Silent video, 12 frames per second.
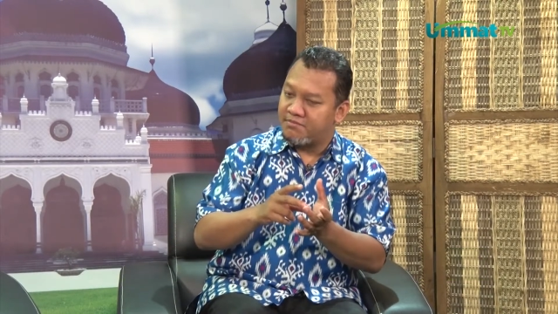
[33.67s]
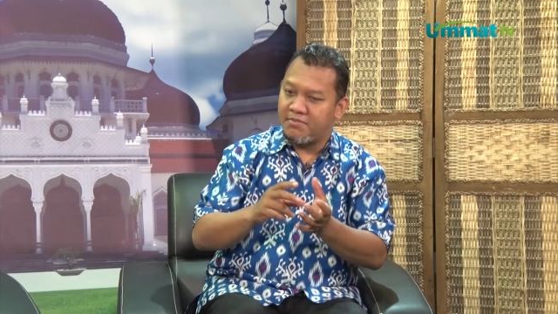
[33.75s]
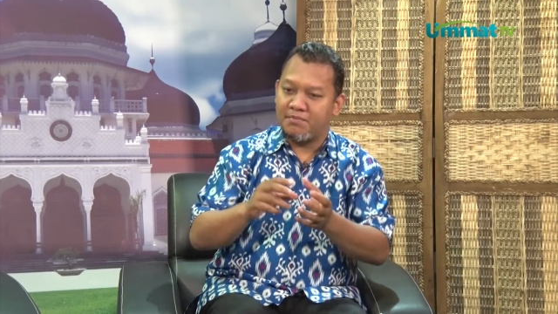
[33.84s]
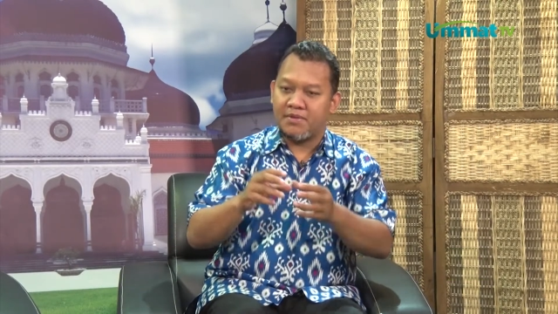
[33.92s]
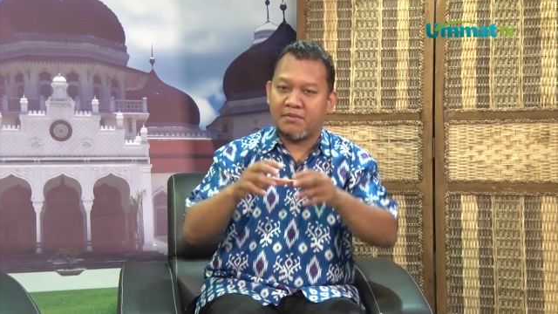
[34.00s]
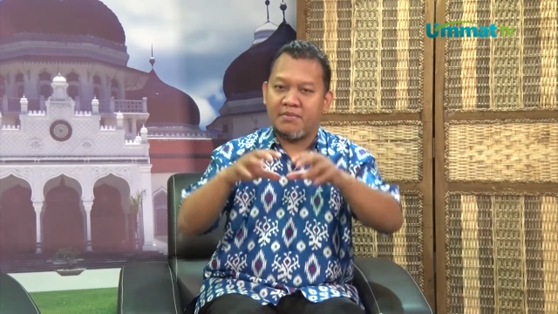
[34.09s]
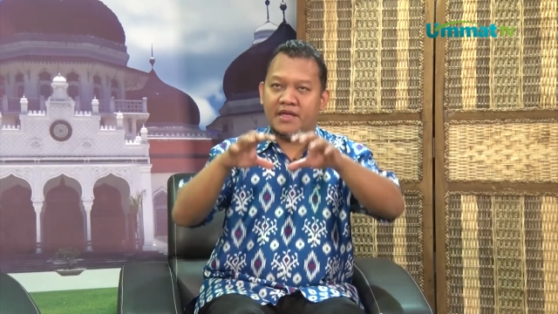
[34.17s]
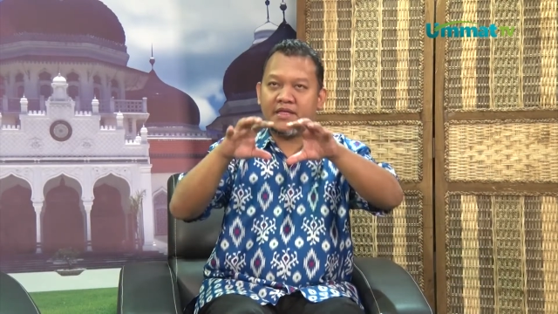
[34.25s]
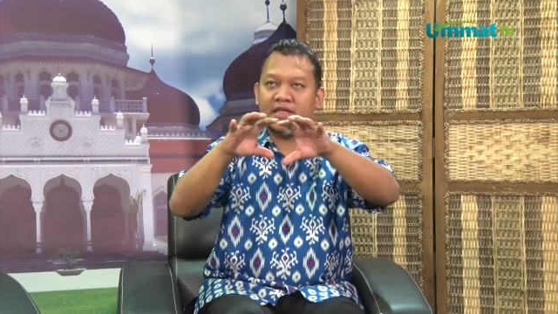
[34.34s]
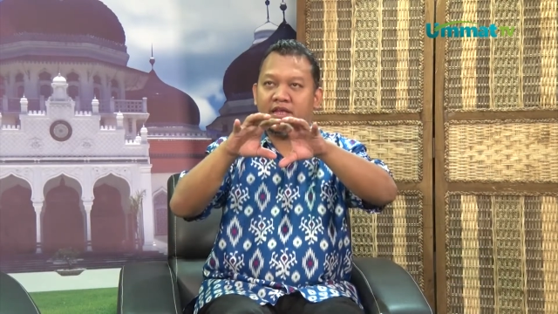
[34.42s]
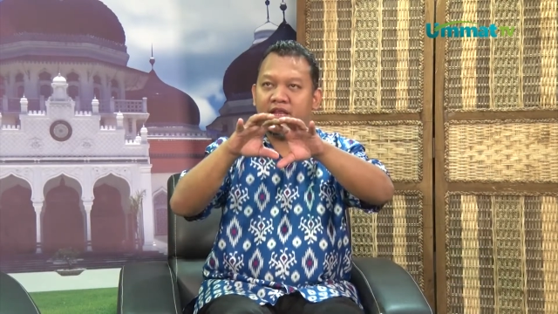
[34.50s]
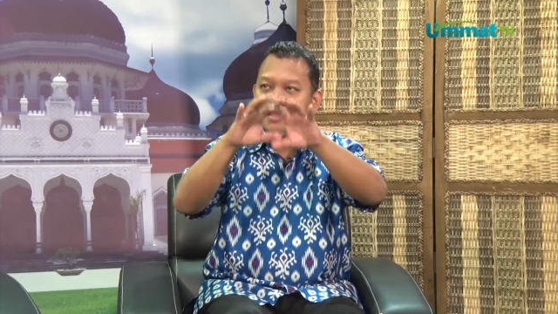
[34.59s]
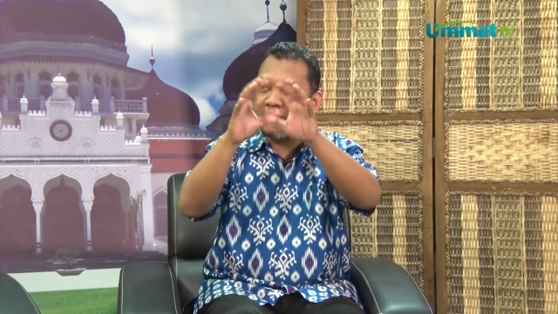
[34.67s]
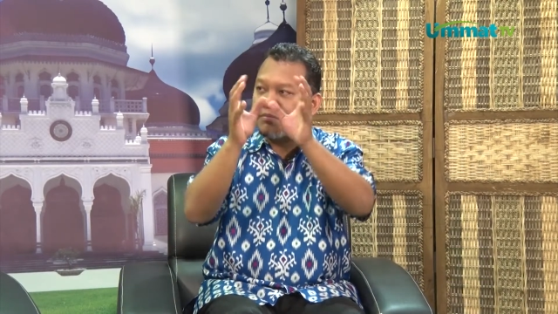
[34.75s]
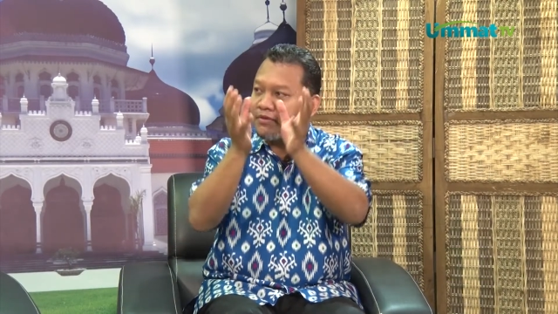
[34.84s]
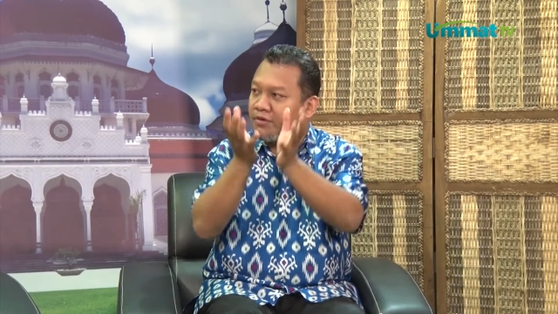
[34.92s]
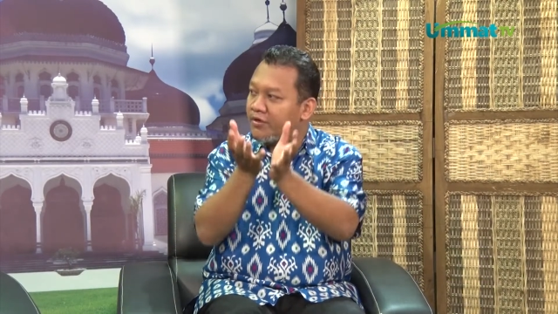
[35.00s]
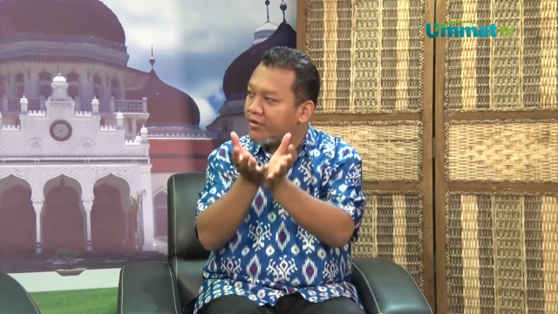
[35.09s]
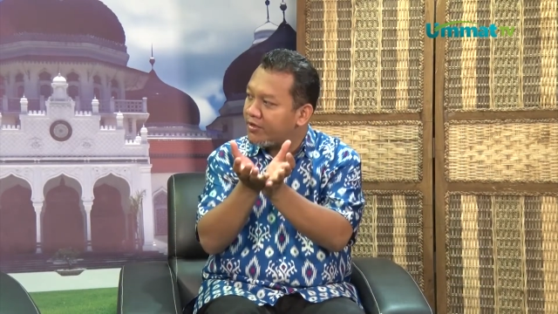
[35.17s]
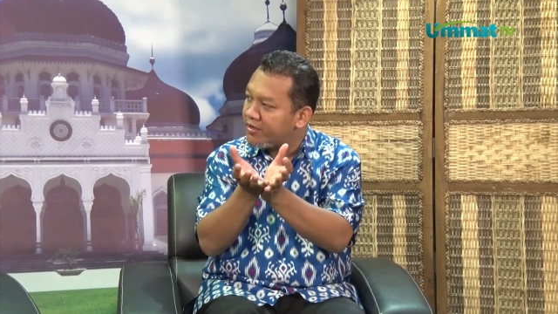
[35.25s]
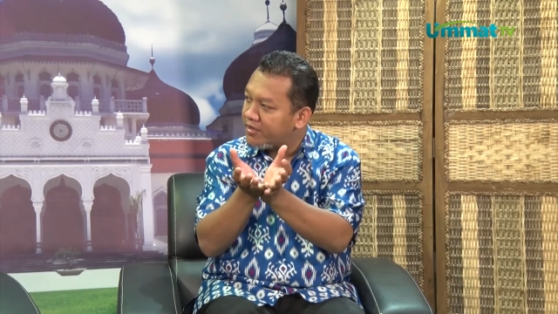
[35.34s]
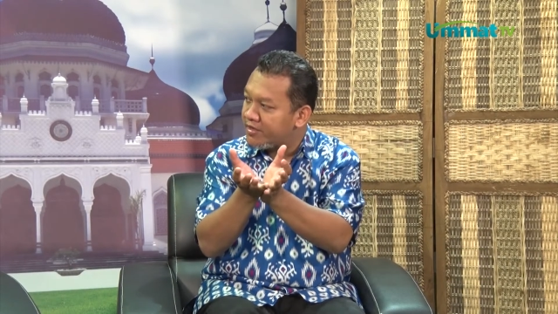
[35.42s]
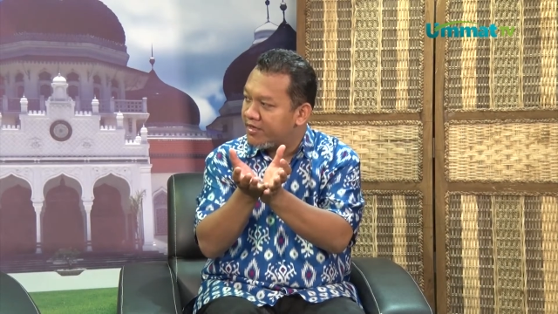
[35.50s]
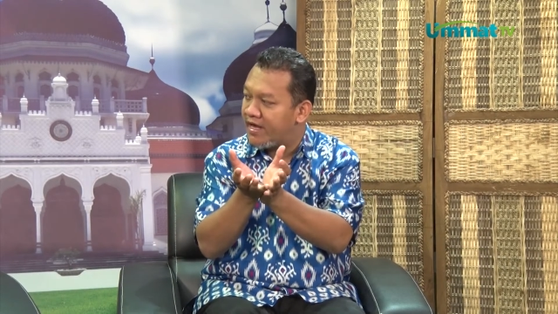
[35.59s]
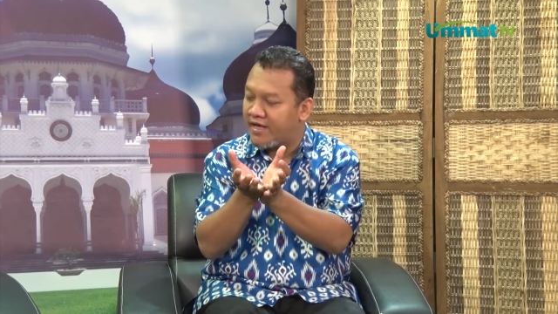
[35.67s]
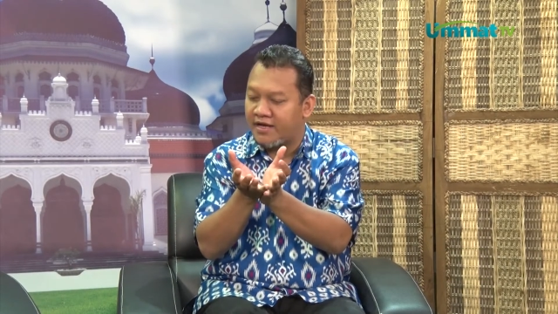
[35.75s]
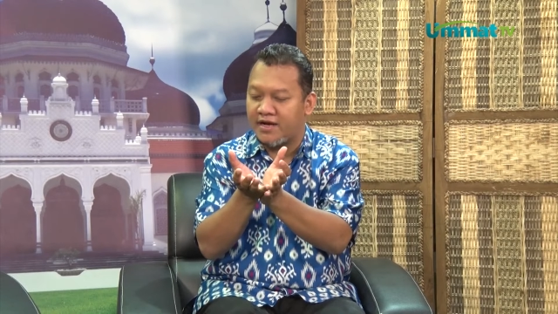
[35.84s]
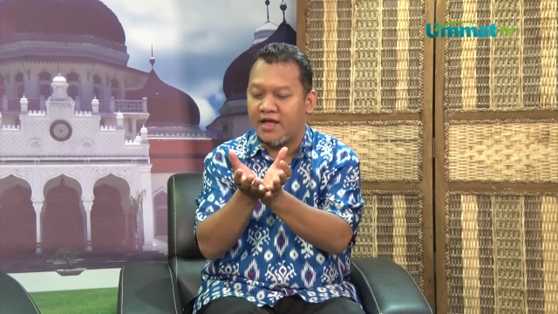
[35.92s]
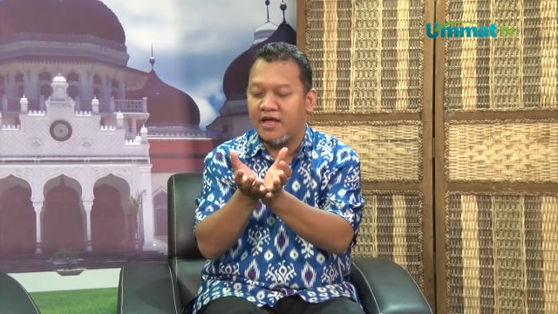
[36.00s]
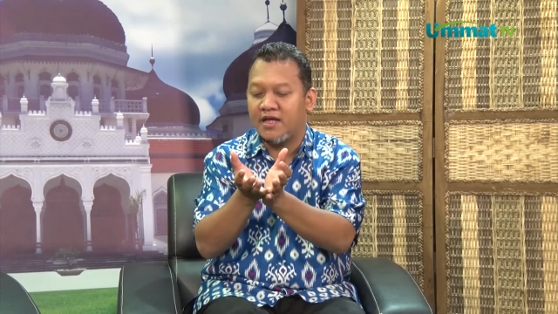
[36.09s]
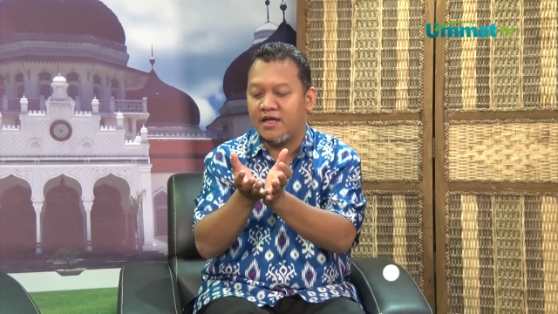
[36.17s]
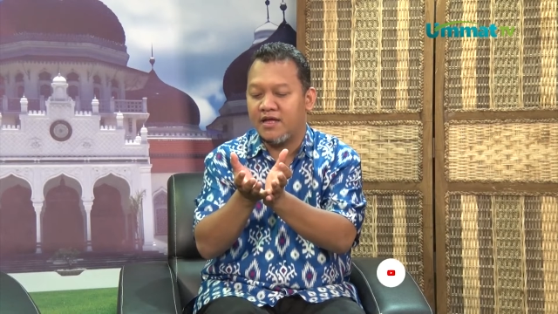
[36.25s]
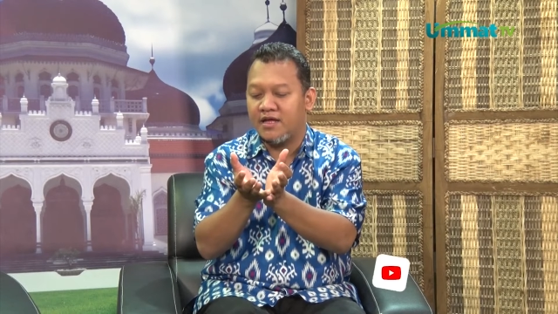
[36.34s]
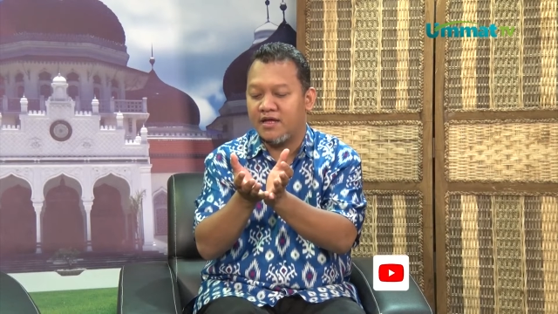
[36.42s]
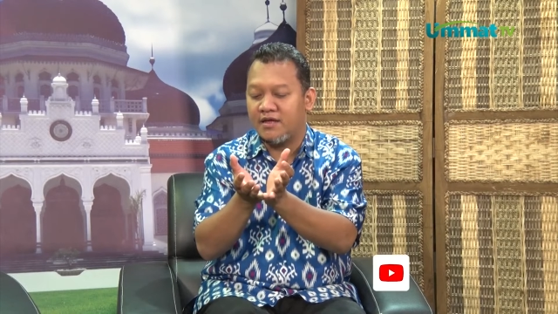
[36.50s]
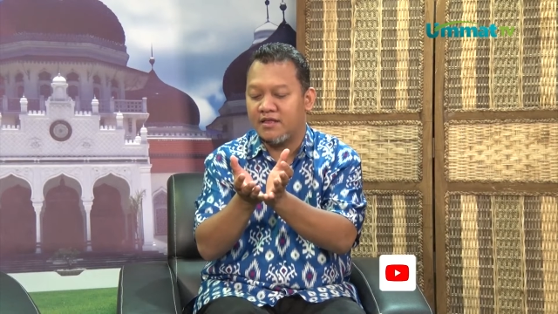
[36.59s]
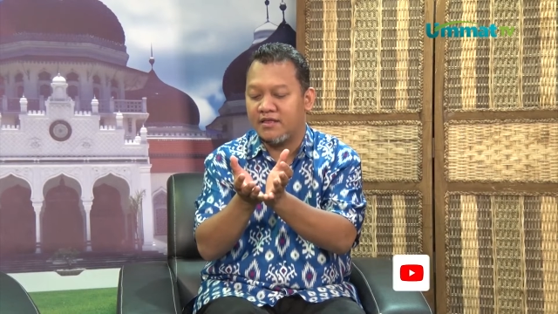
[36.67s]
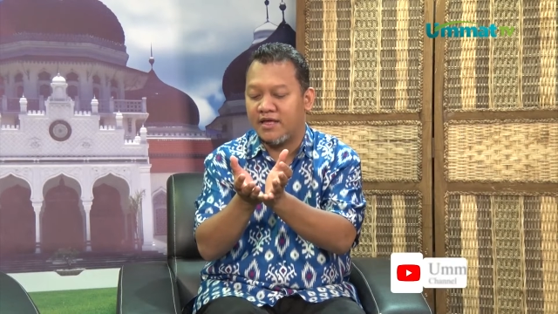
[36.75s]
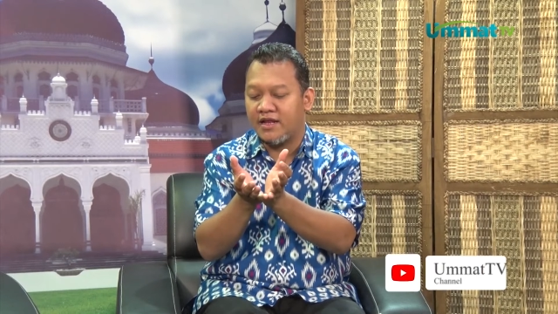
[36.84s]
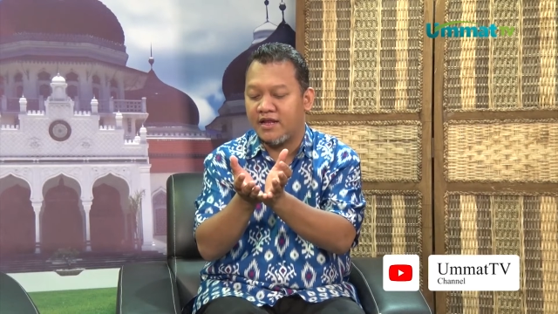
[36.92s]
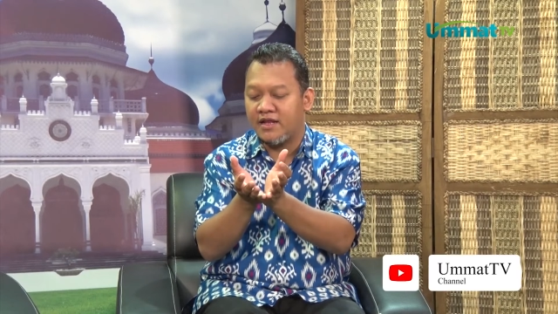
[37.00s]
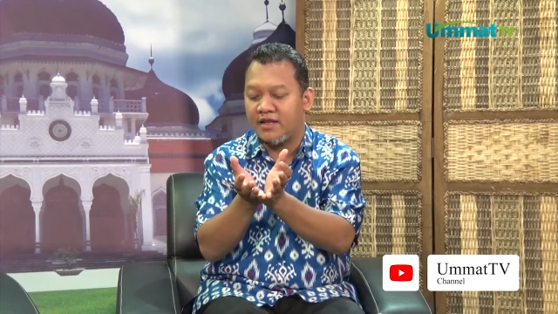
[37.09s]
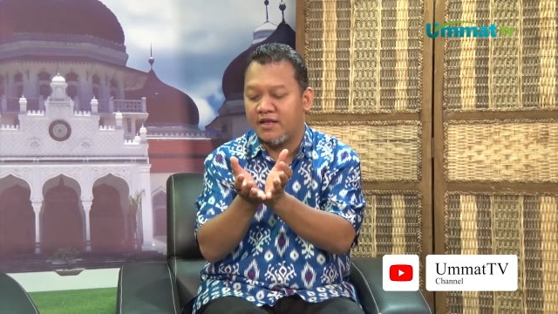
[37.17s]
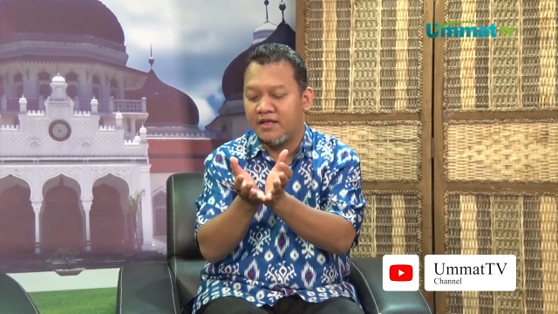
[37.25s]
memperbaiki reseptor di daerah uh, sel